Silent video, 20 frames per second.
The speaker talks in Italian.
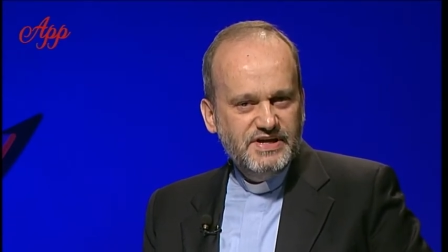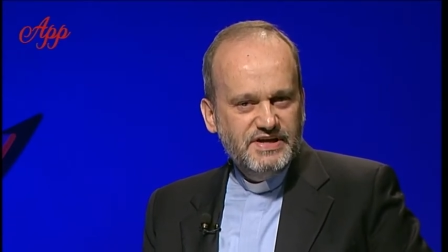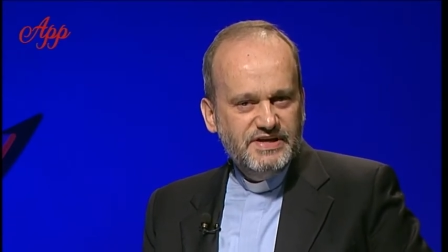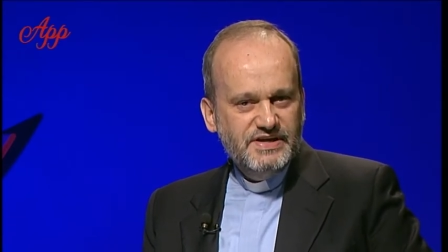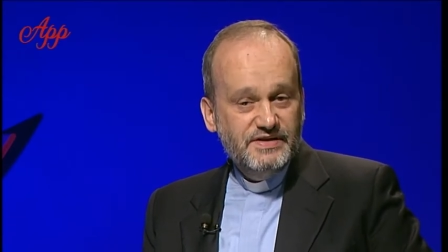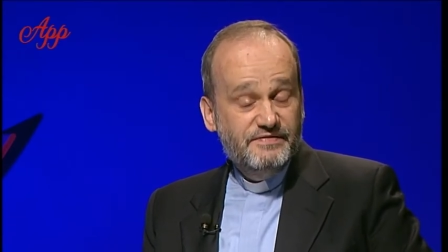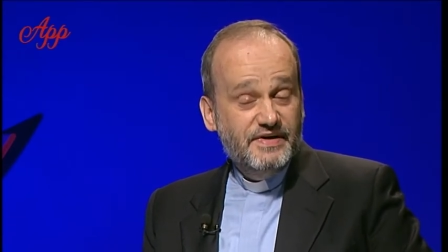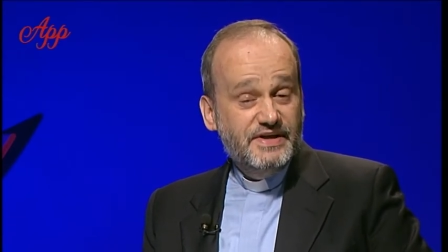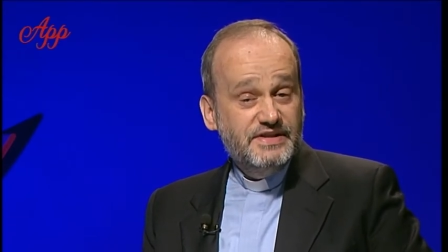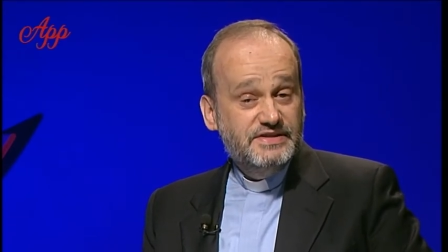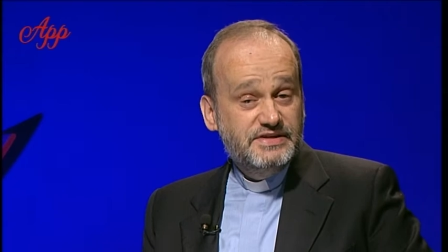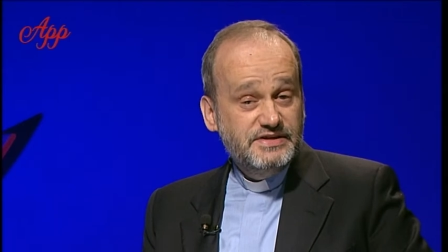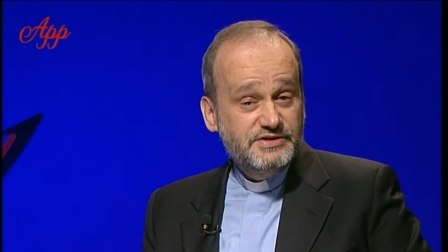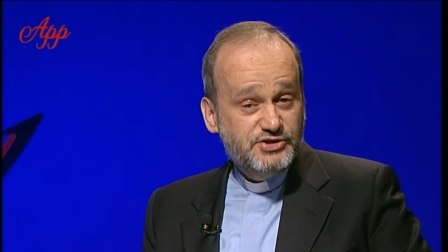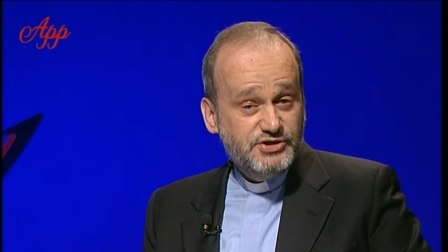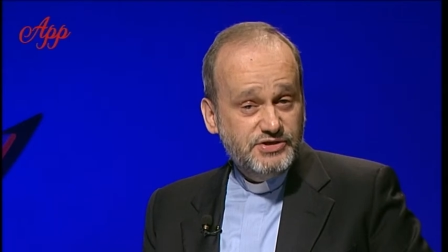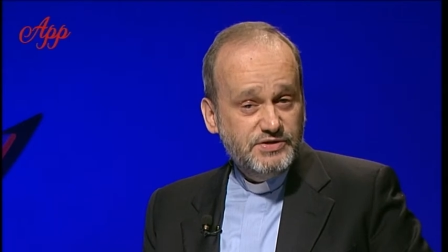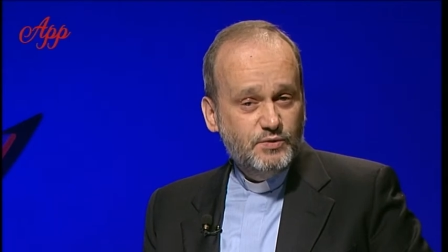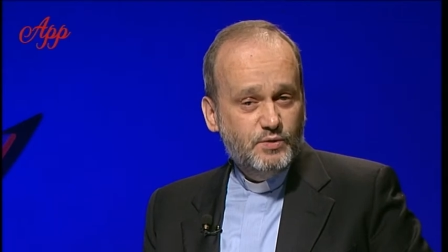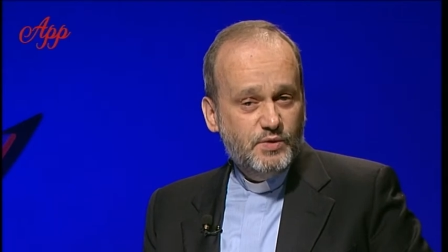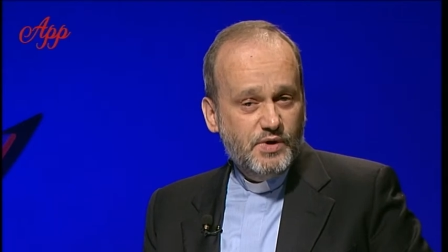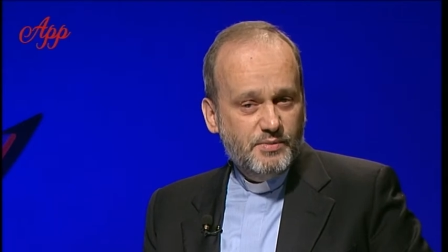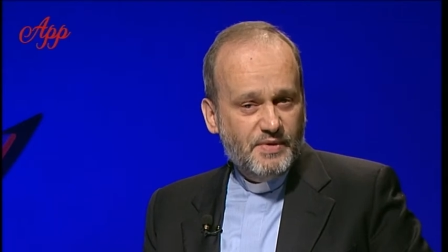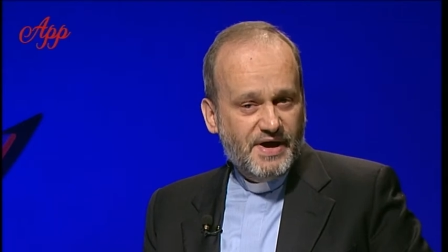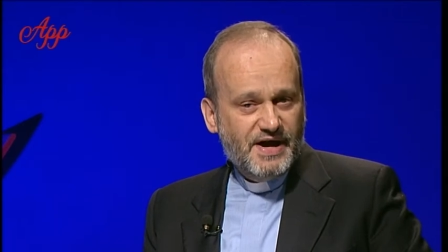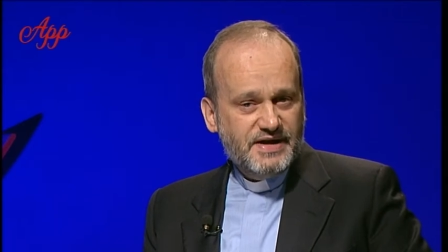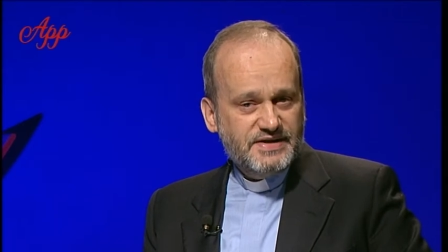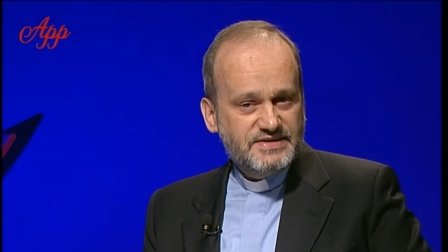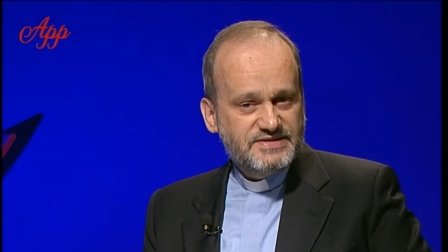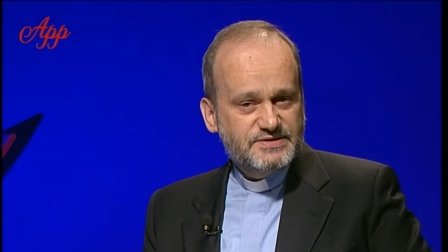Il 25
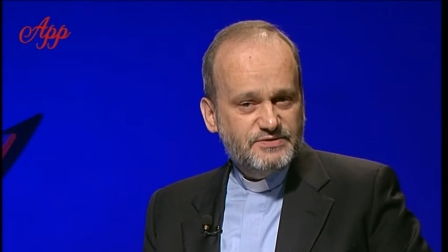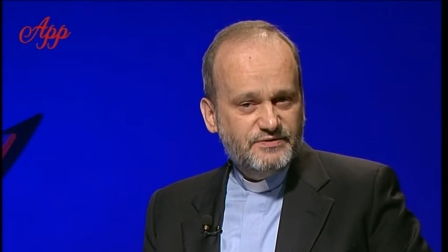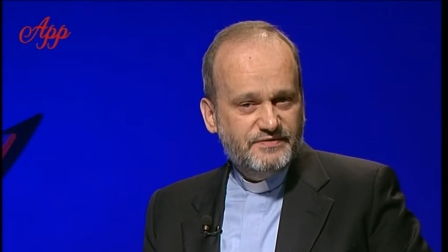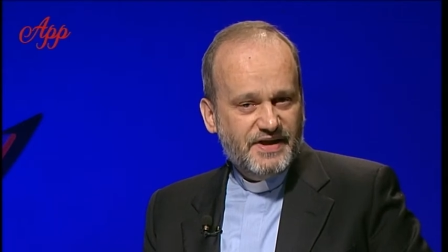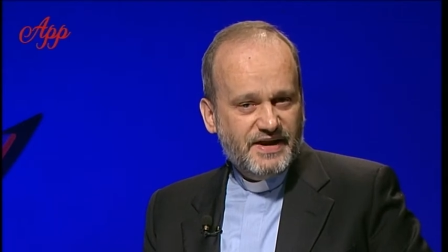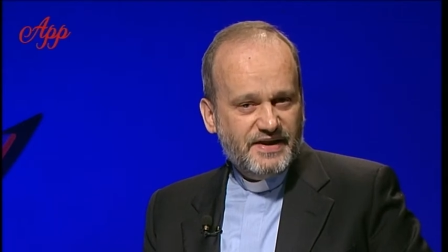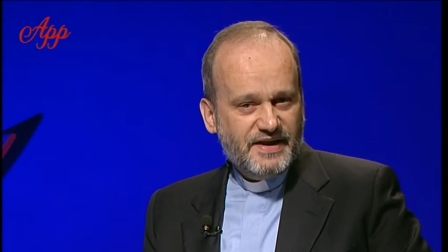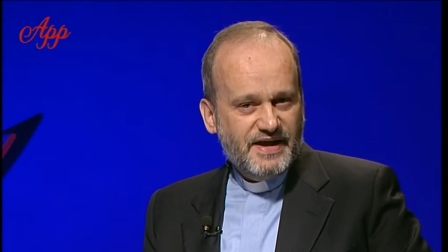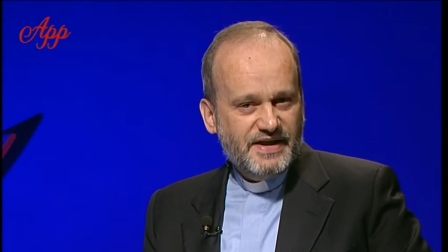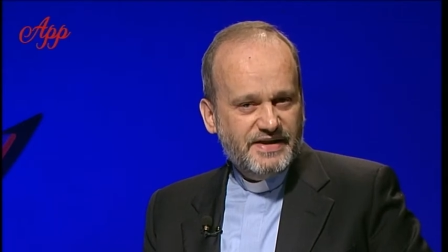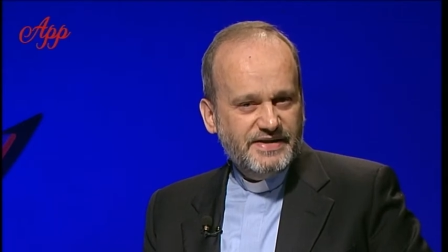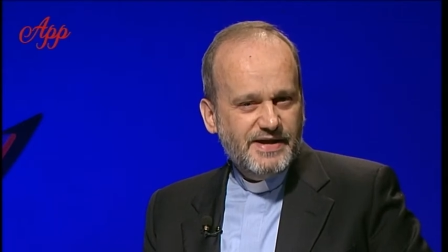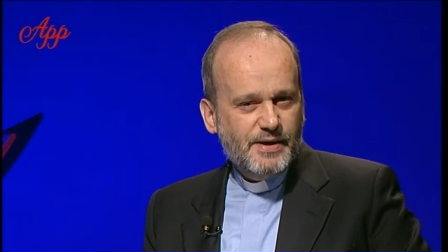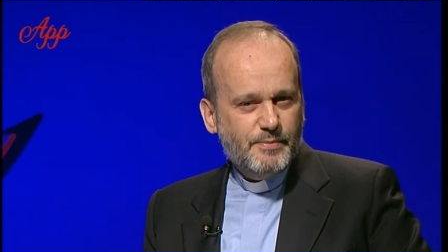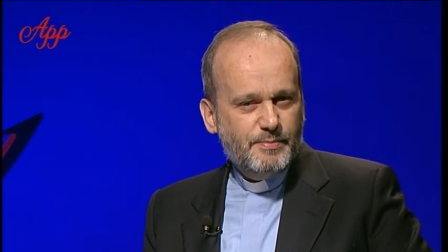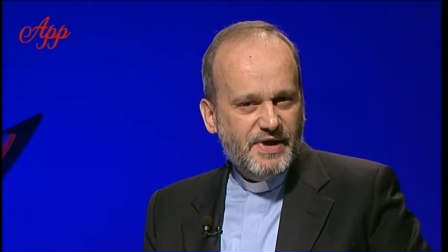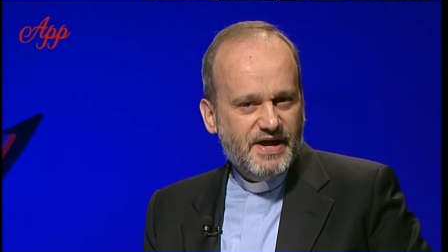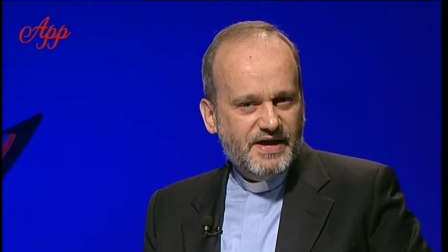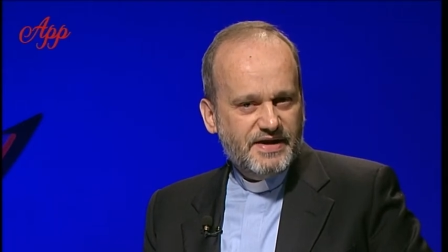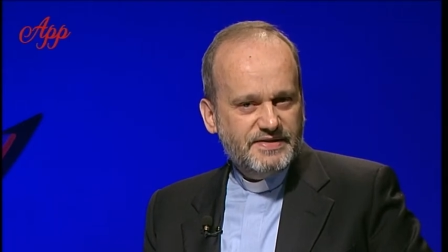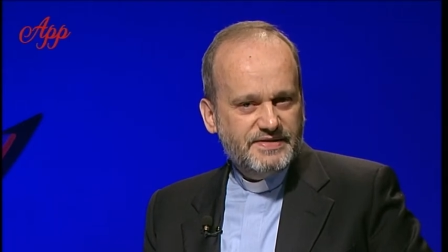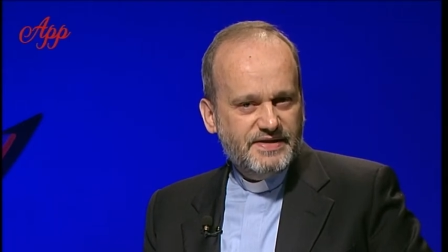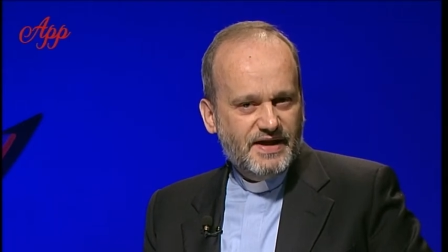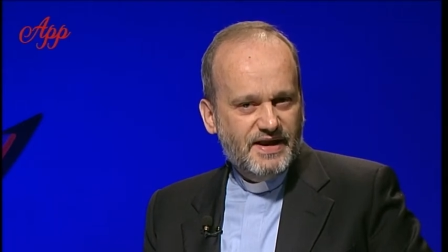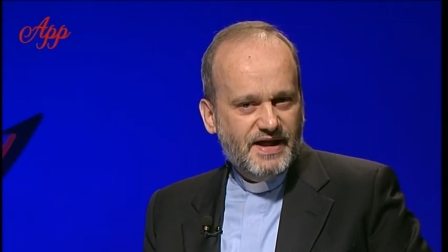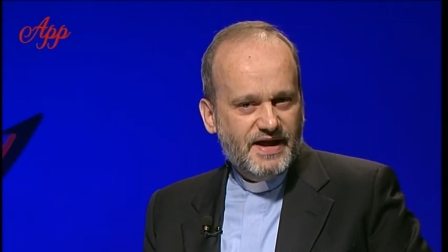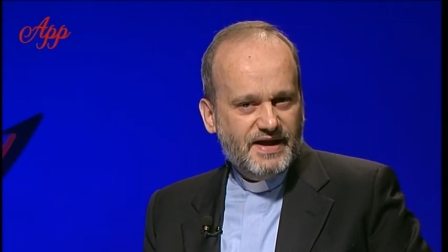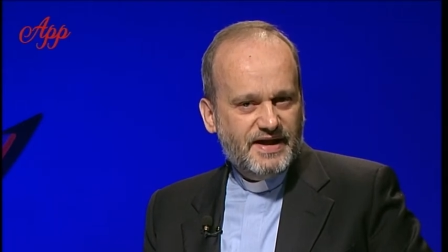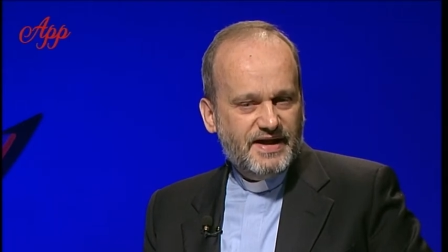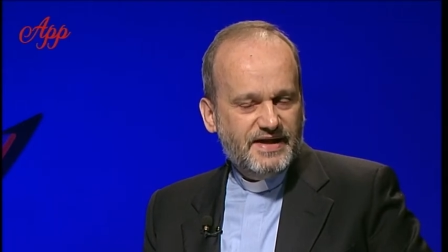marzo verrà riaperta
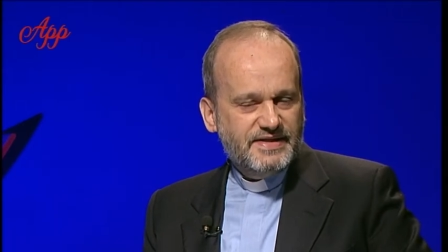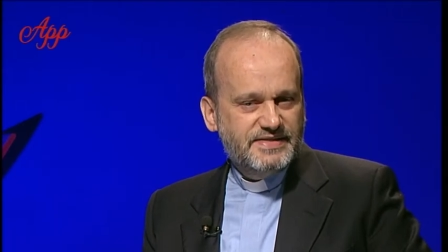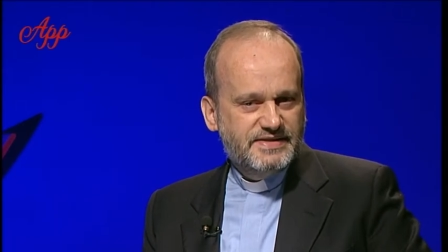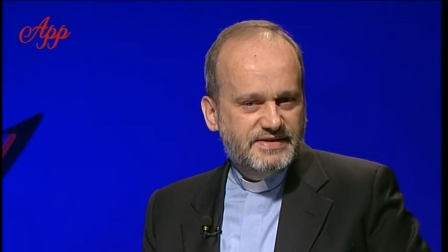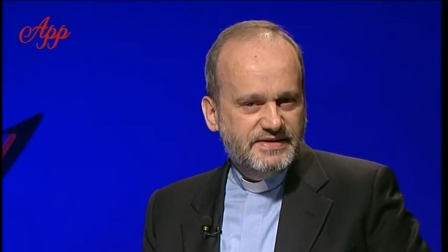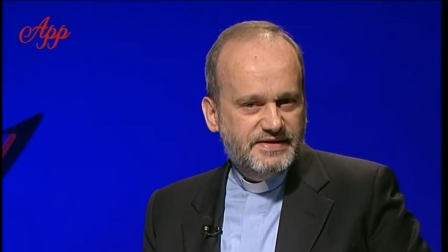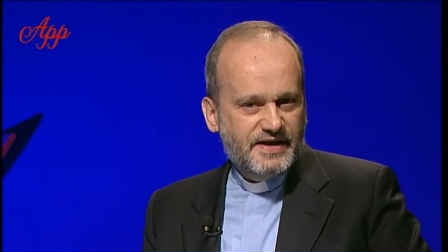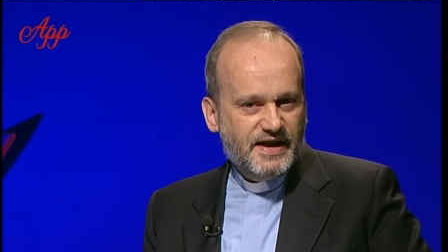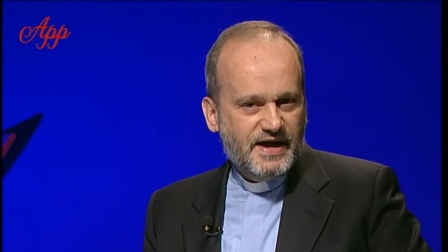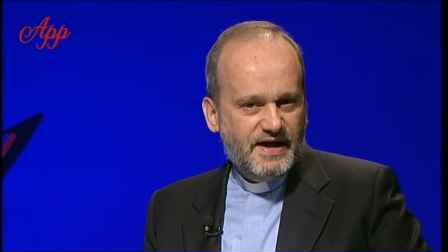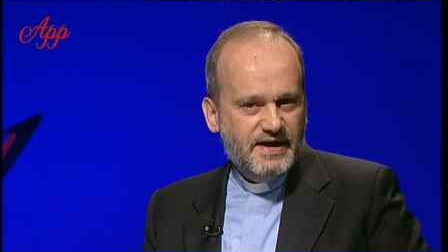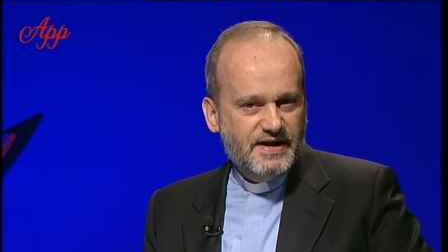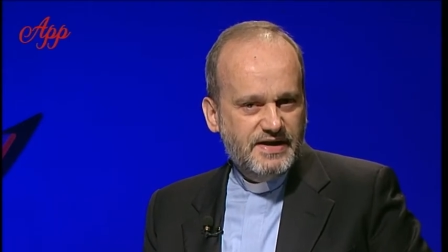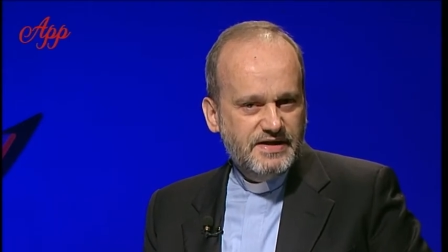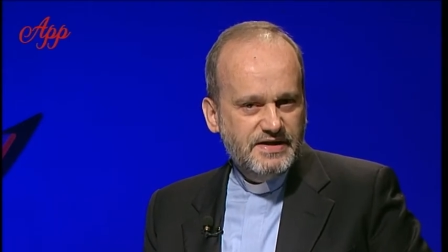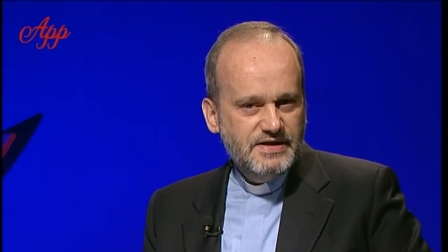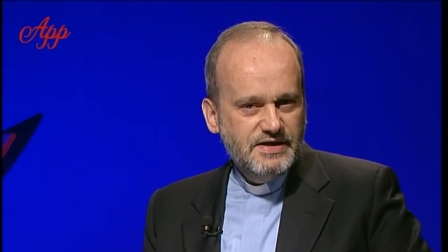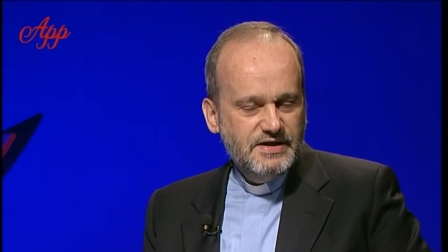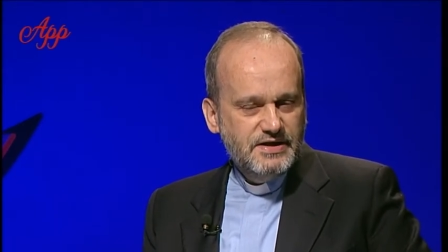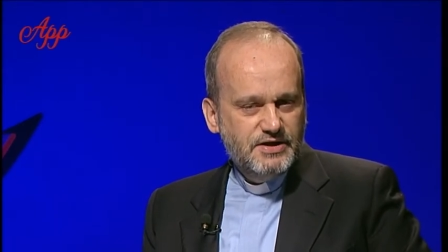la cattedrale